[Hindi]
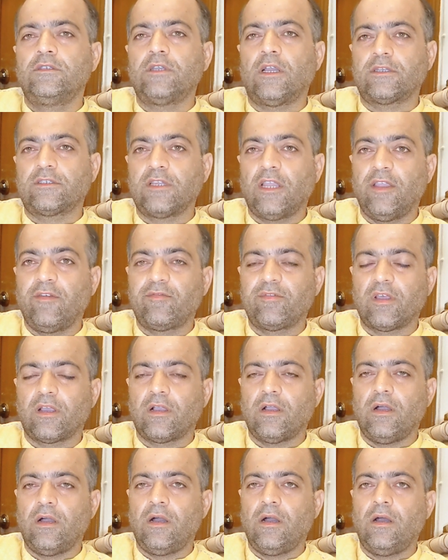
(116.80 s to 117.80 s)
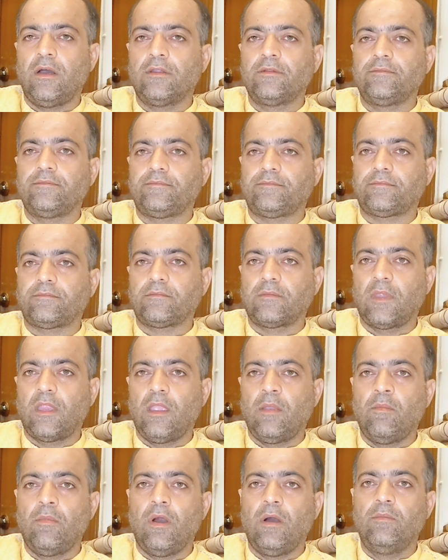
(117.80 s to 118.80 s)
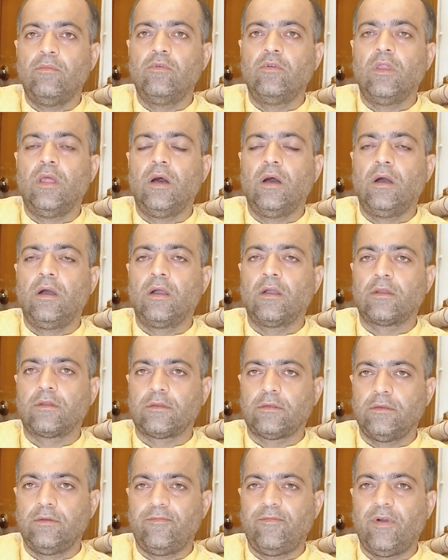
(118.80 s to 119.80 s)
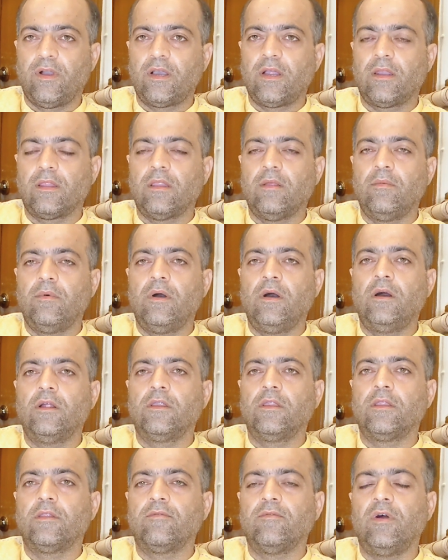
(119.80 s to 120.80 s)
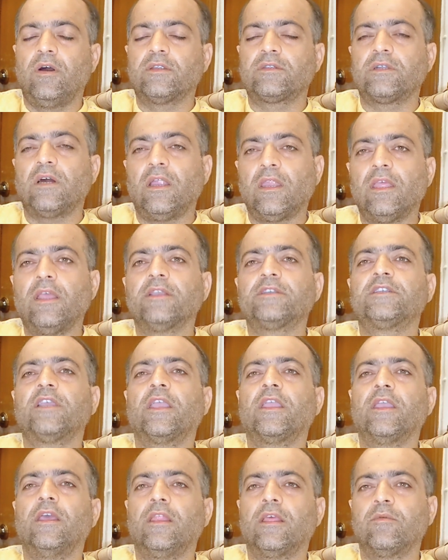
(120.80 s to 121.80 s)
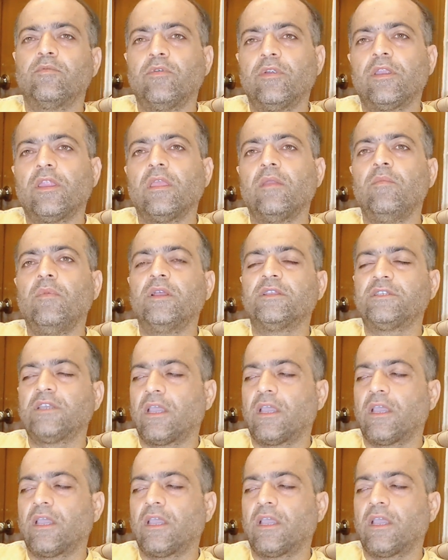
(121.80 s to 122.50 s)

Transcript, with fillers: चाचा इफ्तार इमाम हक फ़कर जमान रिजवान सारे अच्छे ही खेलेंगे पूरी टीम भी